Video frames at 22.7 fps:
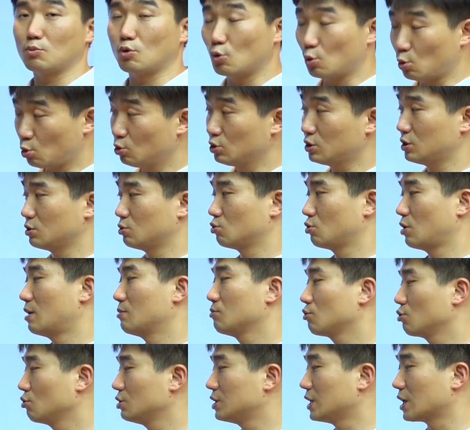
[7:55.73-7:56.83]
뭐 이런 식으로
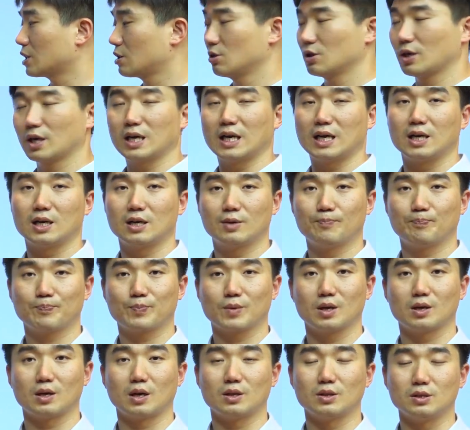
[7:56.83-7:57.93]
함수를 작성해라
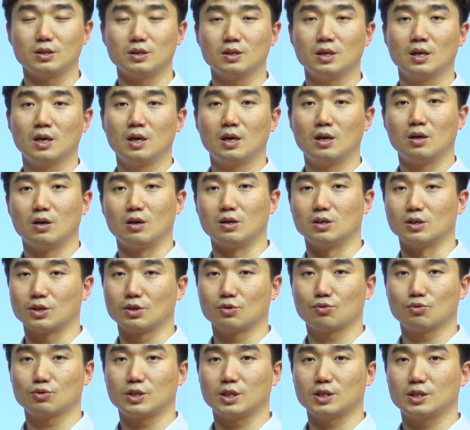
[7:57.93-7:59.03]
라는
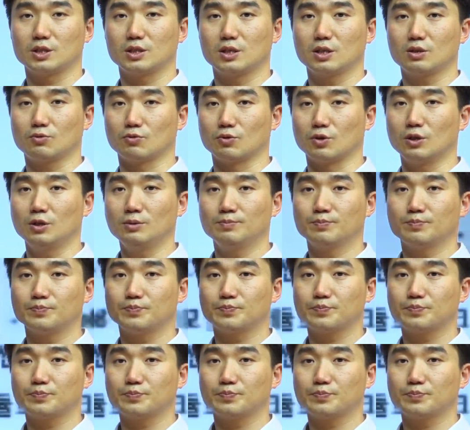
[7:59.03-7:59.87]
의견도 제시를 했고요.